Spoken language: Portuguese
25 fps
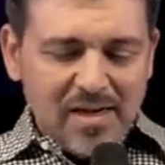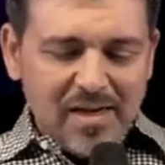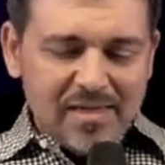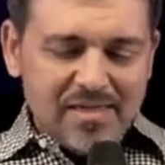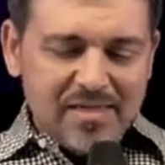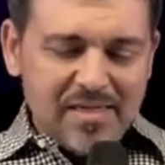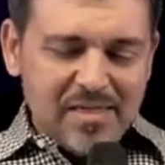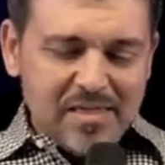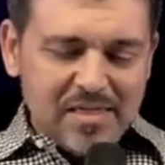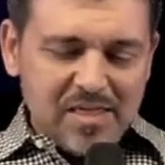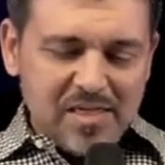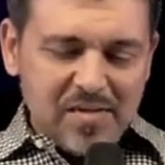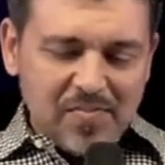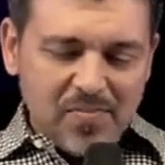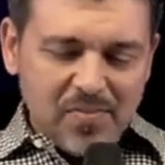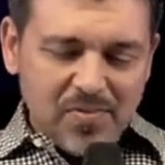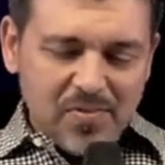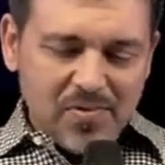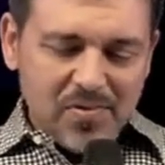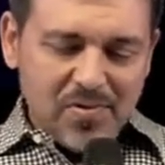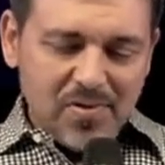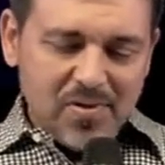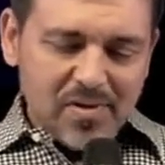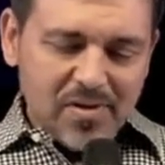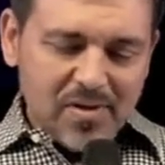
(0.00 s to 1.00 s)
E esse
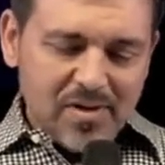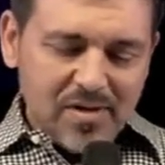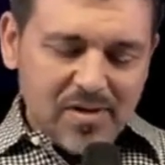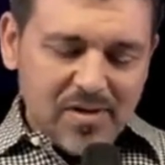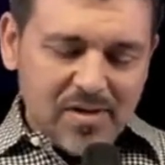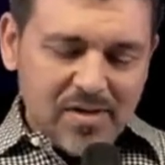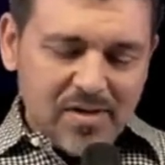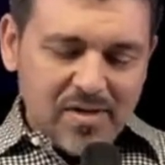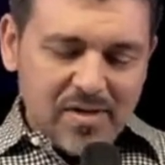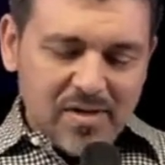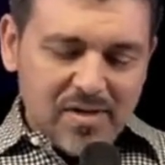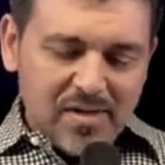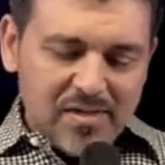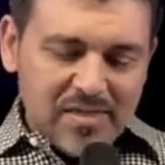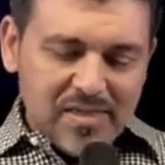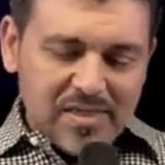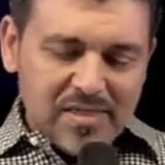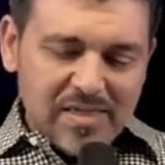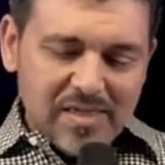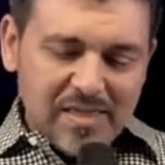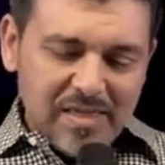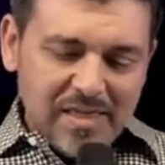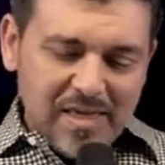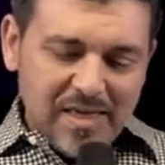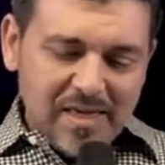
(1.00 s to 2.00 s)
tipo
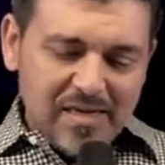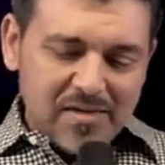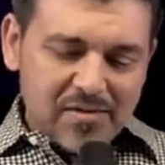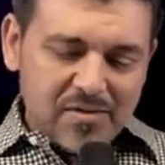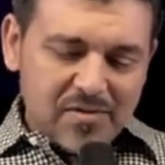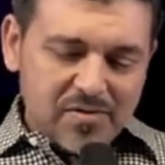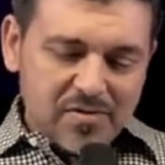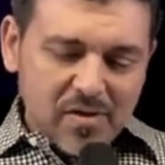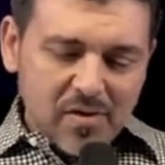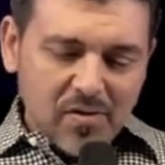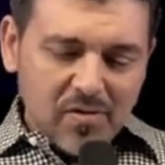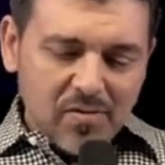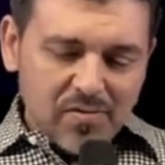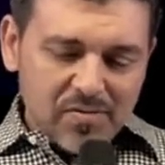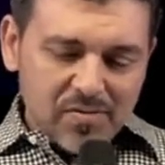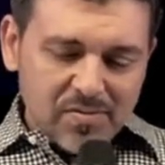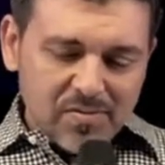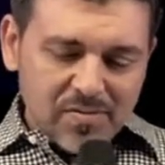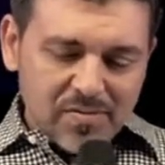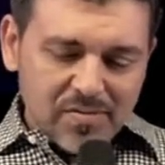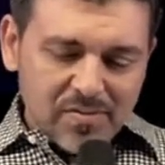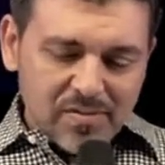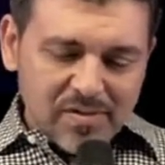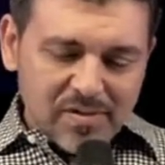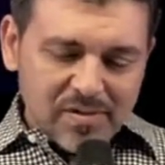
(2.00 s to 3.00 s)
de silêncio é o
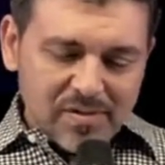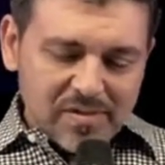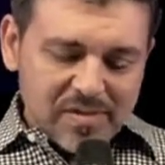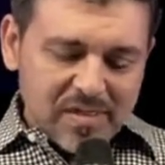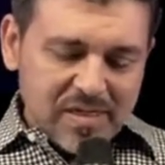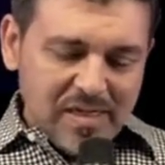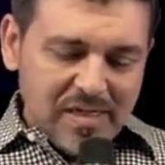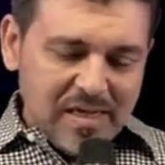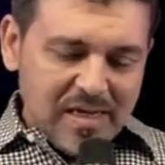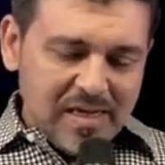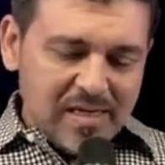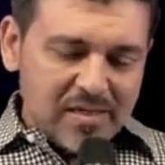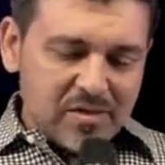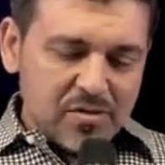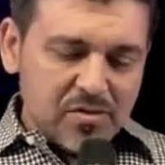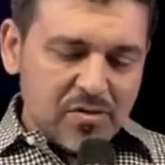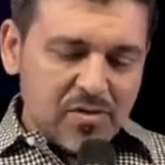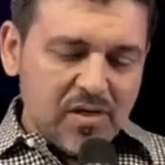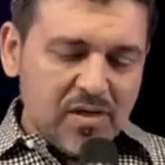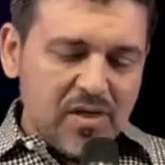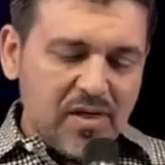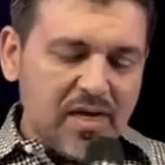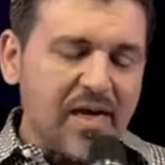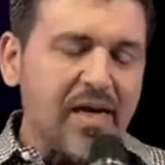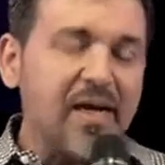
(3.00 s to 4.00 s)

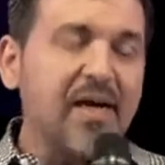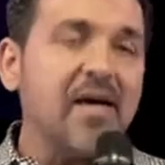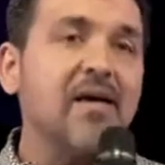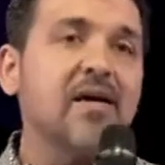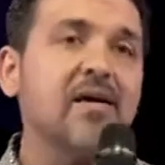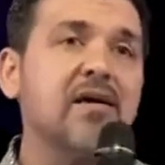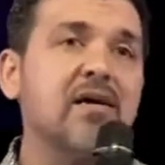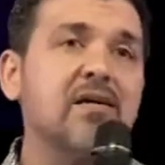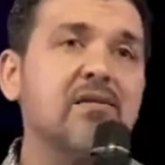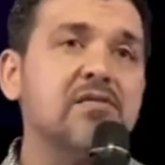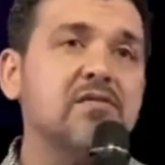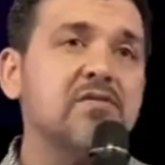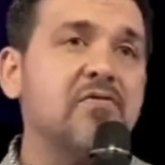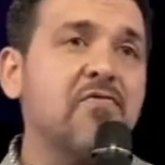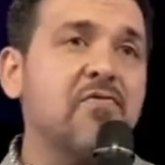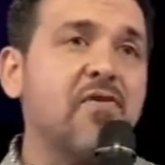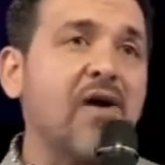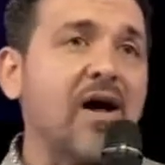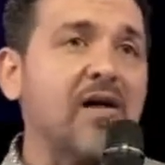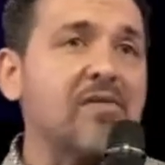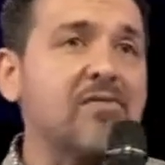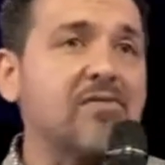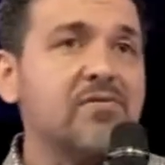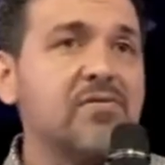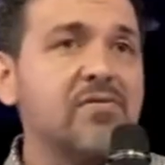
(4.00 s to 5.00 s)
silêncio que é de
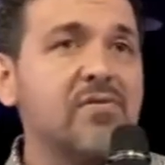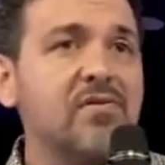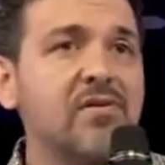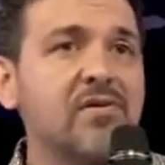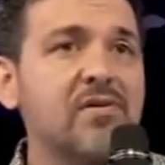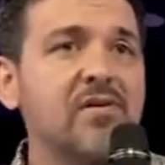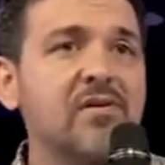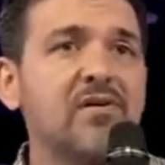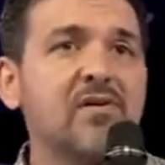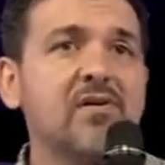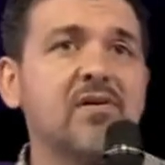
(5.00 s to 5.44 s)
fato